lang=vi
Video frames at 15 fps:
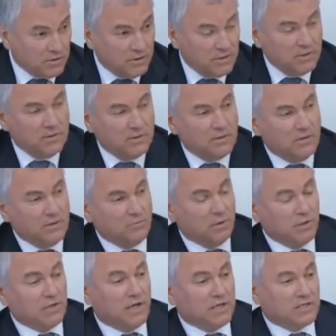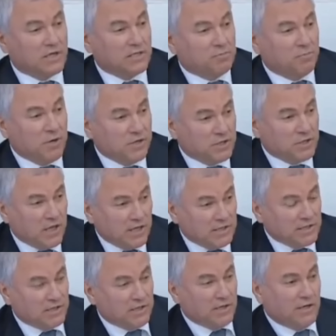chính Hoa Kỳ và Đức là bên đã
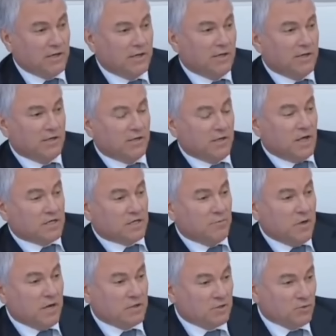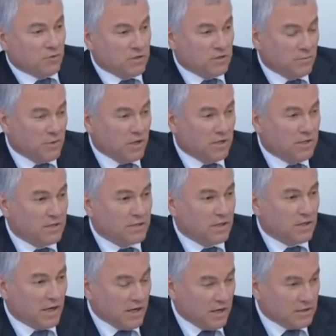cung cấp cho Ukraine các hệ thống phòng
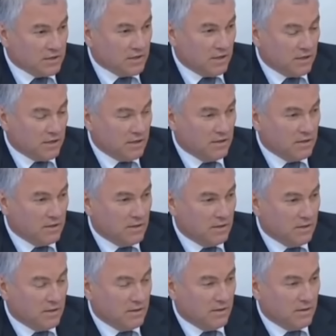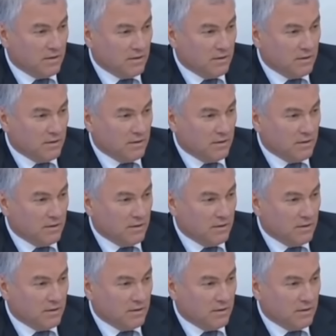không Patriot và iris